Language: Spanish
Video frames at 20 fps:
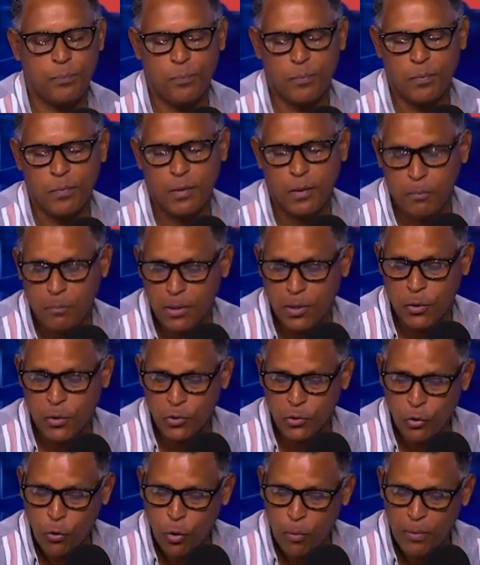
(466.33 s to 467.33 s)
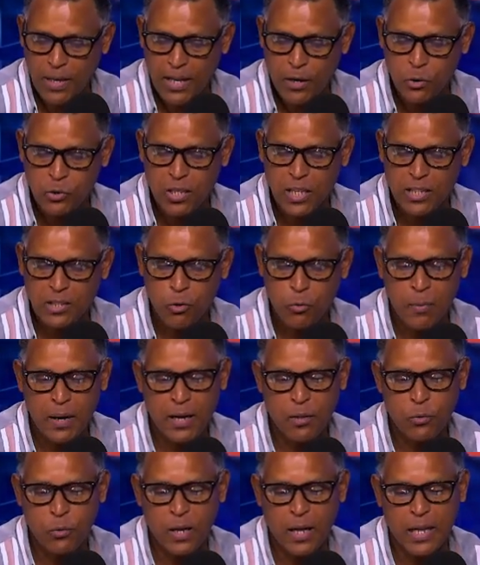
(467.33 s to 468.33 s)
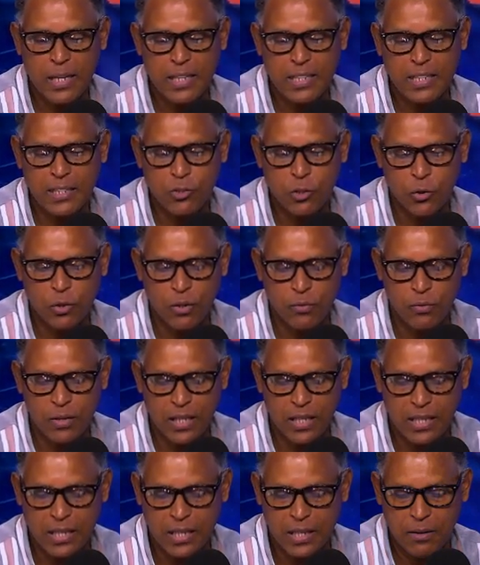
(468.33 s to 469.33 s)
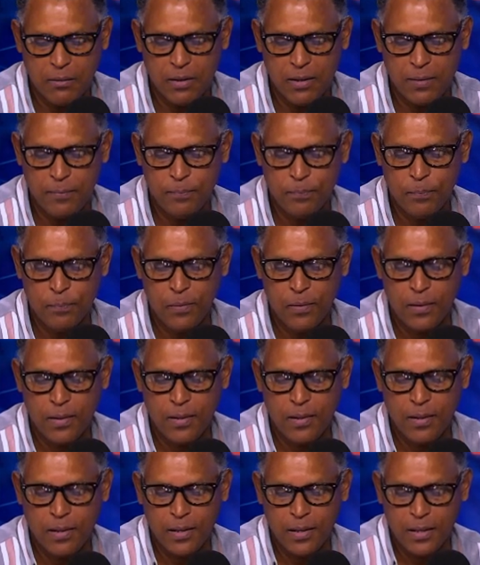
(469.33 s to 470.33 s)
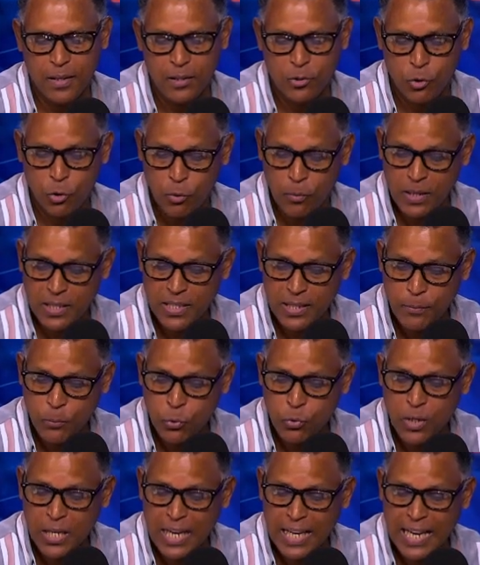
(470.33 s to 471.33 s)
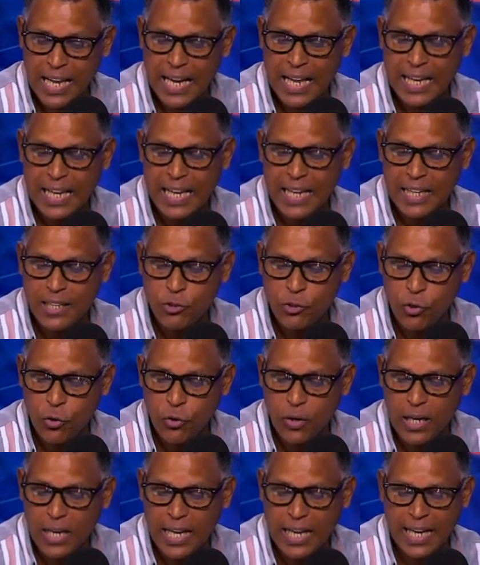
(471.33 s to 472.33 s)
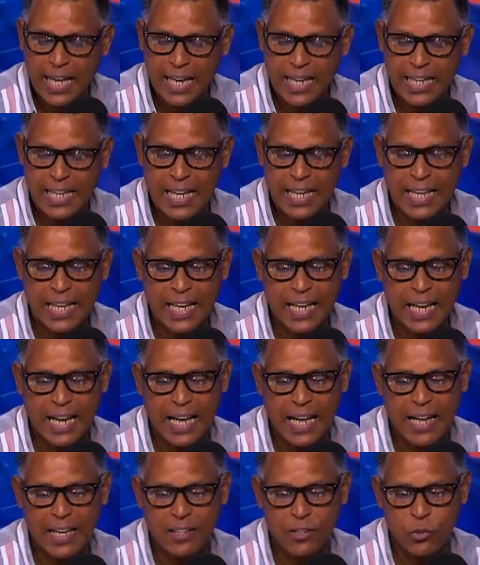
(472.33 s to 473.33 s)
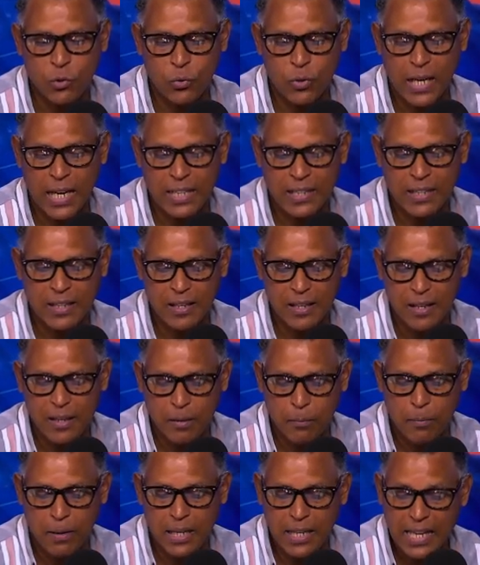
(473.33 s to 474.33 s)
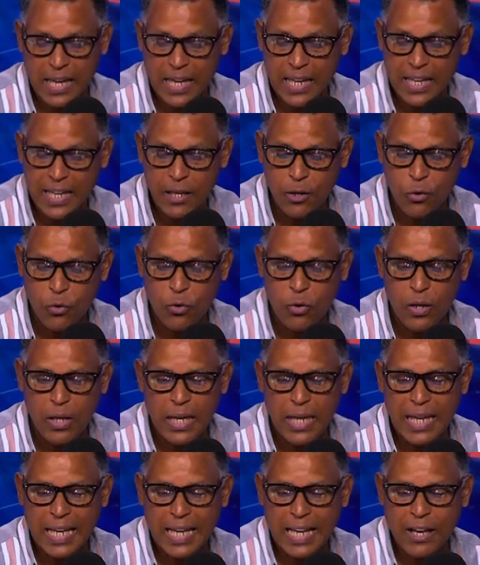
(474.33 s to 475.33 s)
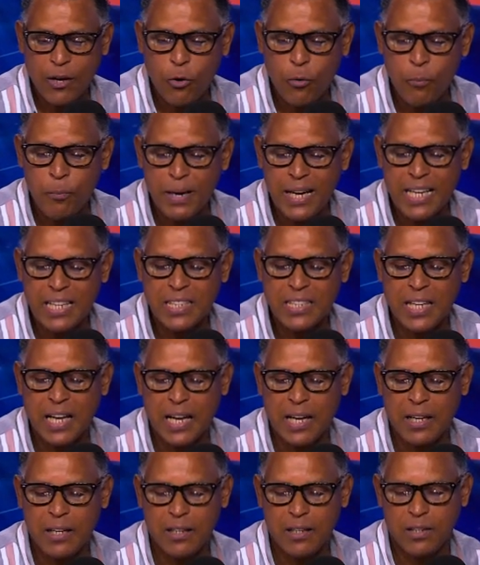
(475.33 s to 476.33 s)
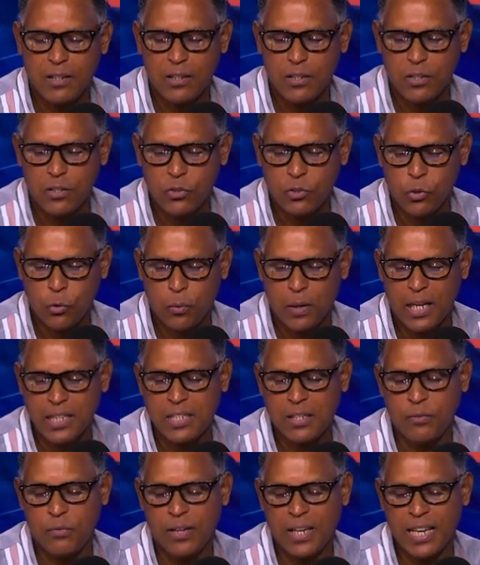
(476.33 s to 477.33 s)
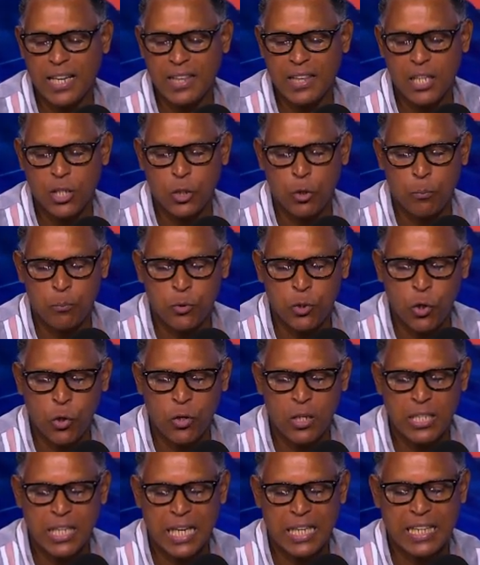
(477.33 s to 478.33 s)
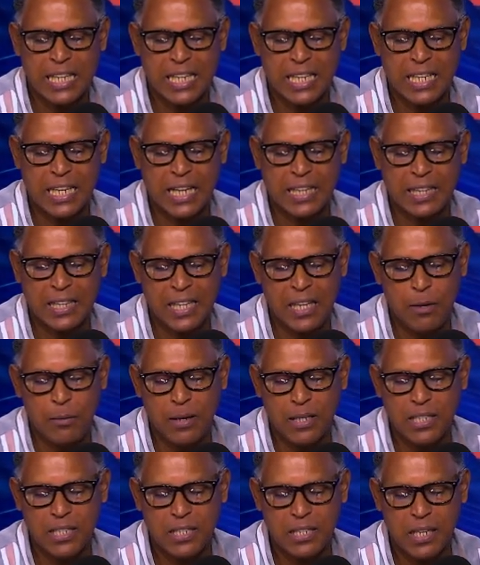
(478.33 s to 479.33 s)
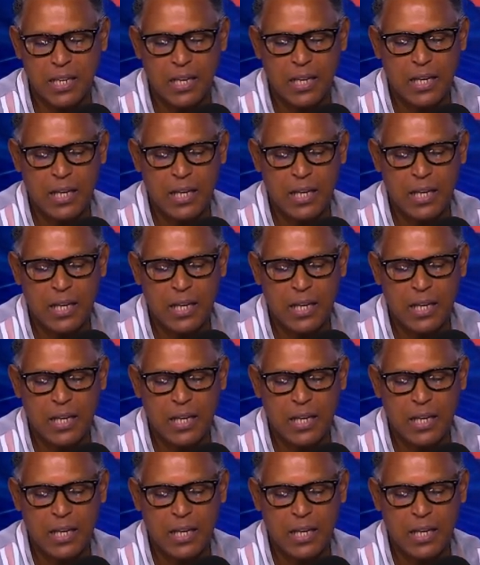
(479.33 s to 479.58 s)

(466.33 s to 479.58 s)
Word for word: pero que todavía no se ha tomado una decisión definitiva sobre si buscará la reelección en la alcaldía de la ciudad. Mejía dijo que conversa sobre las diferentes opciones alternativas y